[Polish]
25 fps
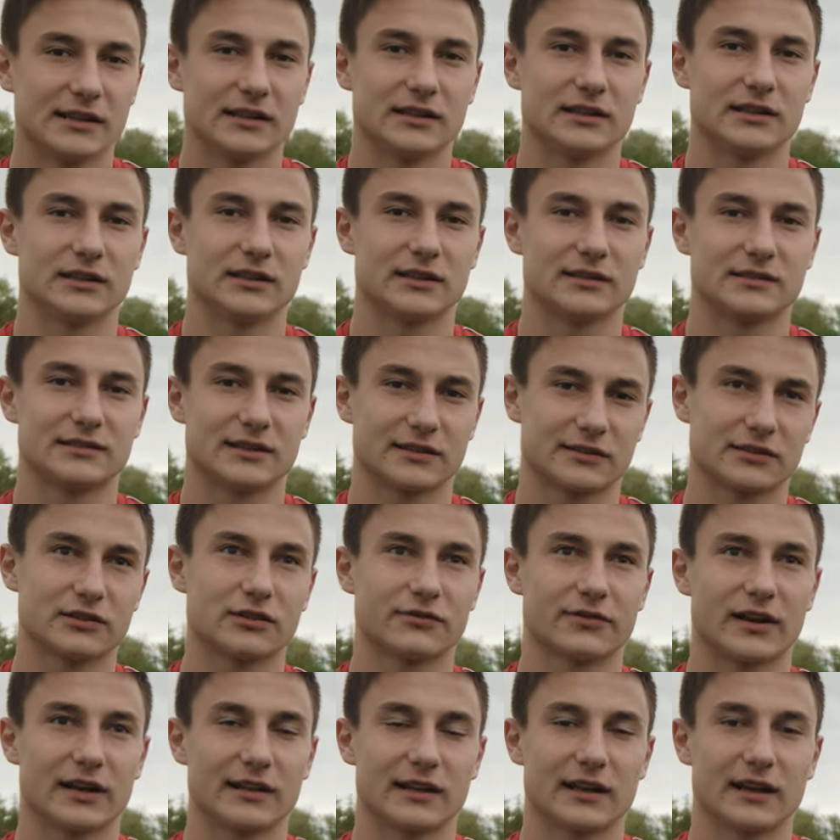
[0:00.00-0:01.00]
i
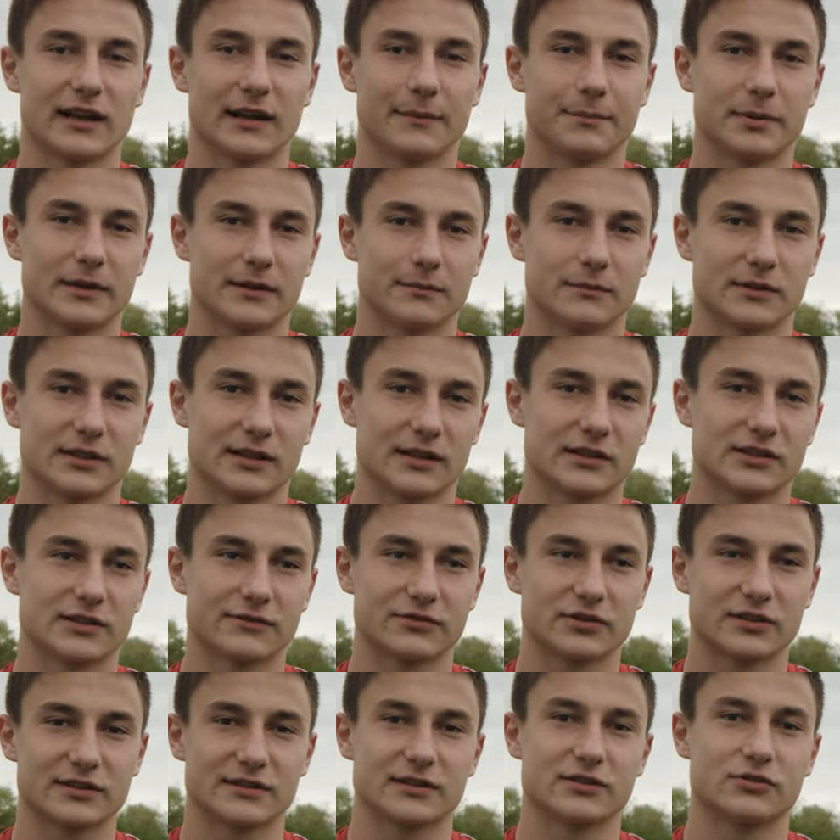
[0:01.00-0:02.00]
zdecydowanie lepiej myślę,
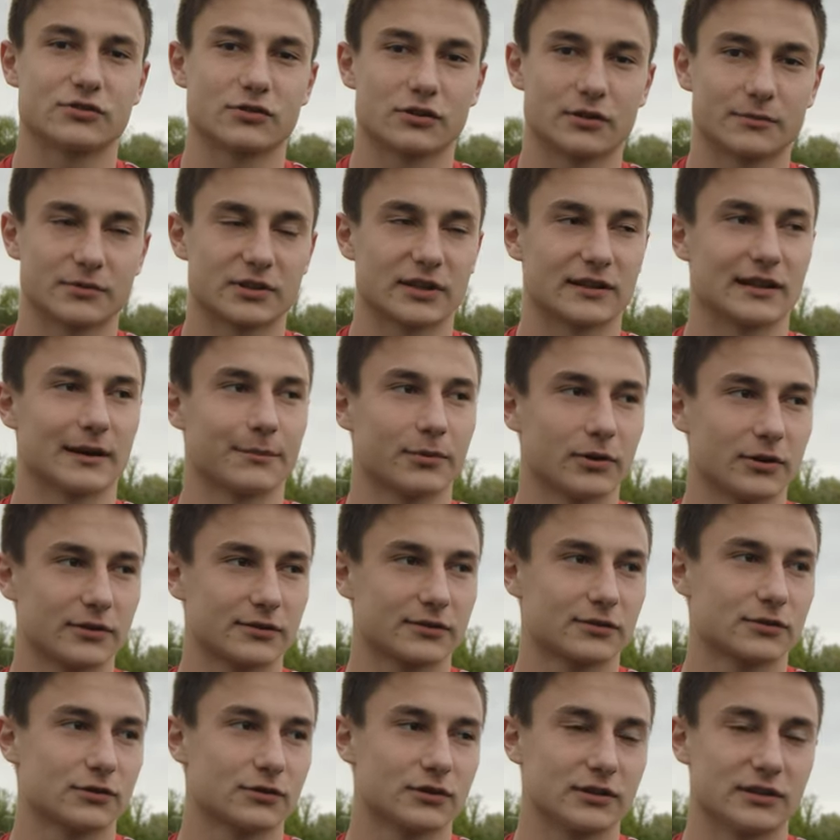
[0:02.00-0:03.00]
że wszyscy czują się na
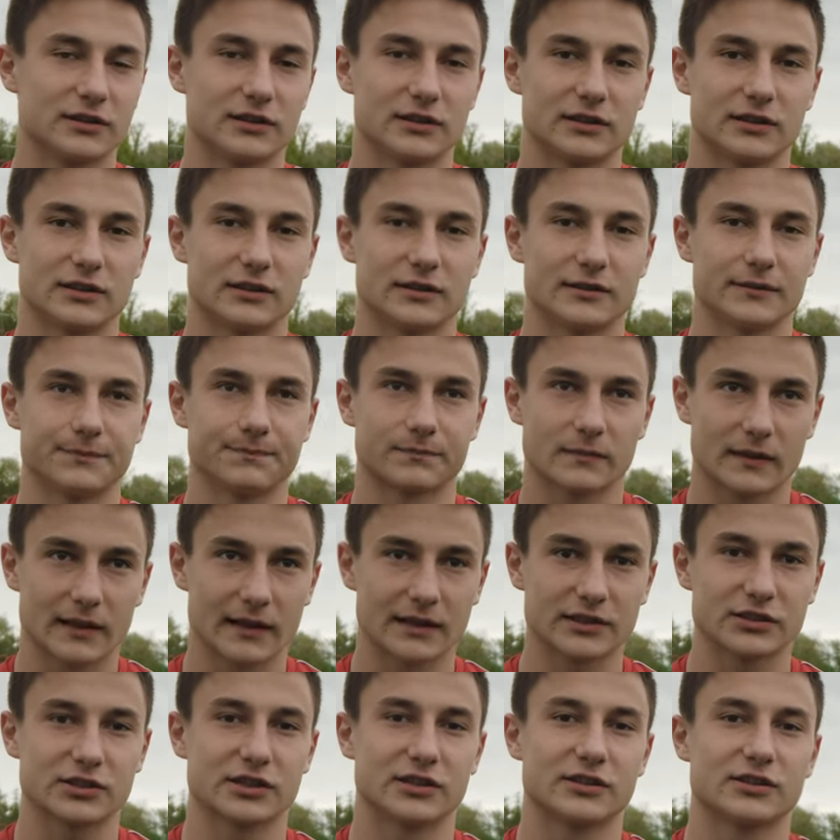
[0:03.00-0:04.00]
boisku i
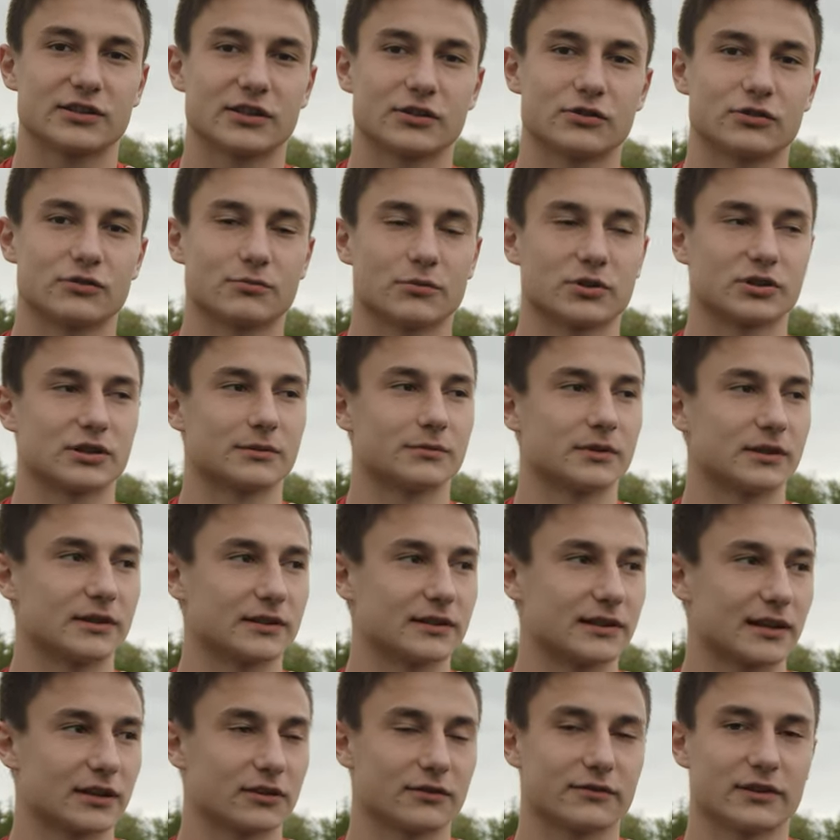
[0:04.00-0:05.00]
na szczęście już
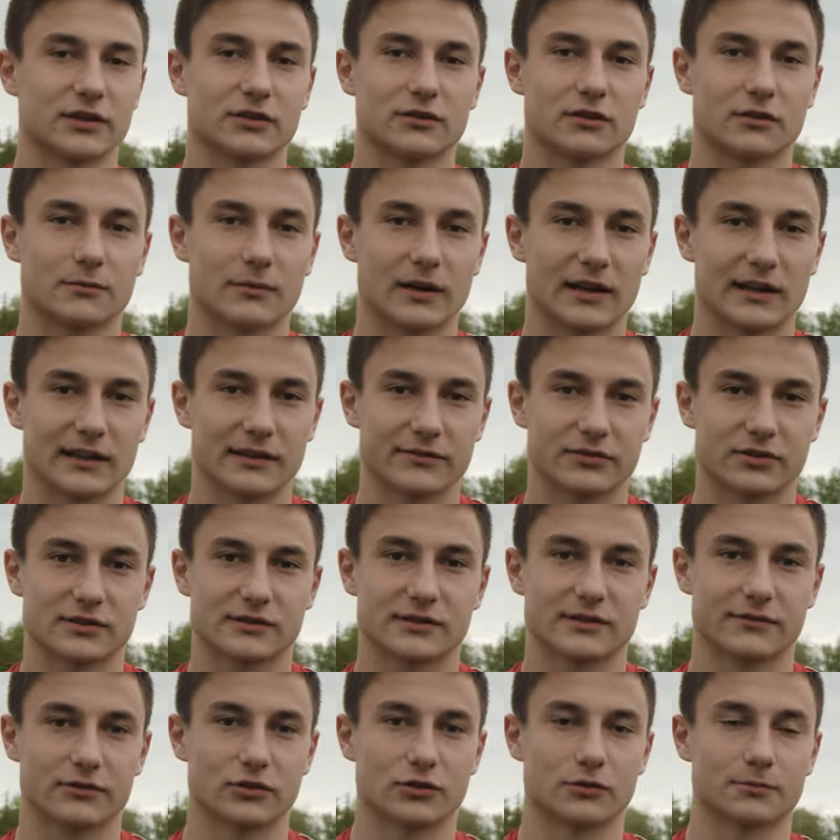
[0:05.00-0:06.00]
możemy trenować normalnie
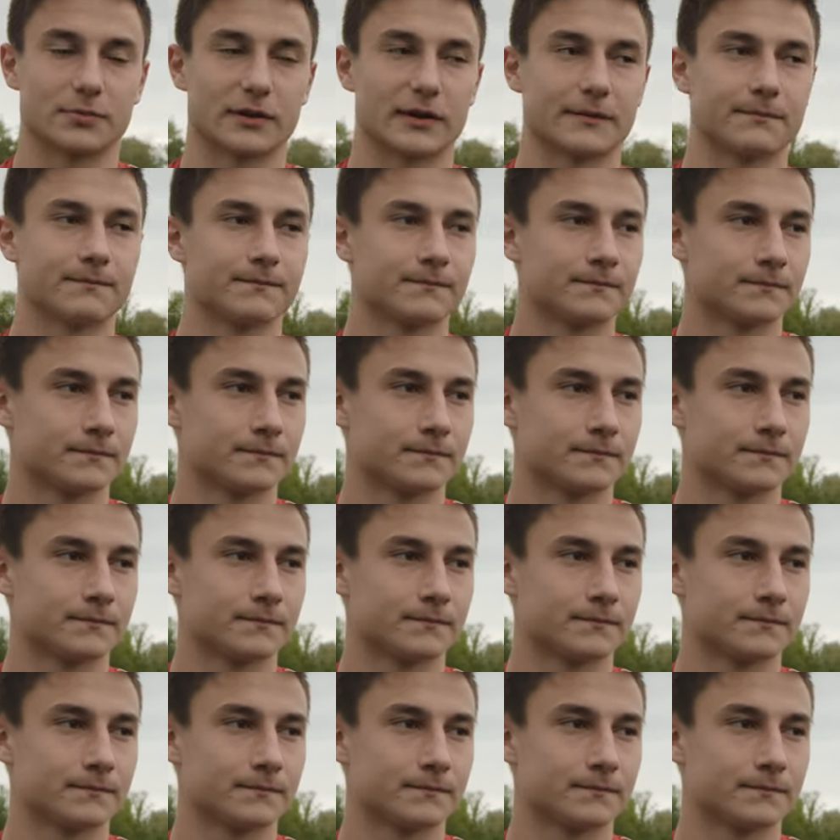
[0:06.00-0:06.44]
wszyscy w grupie.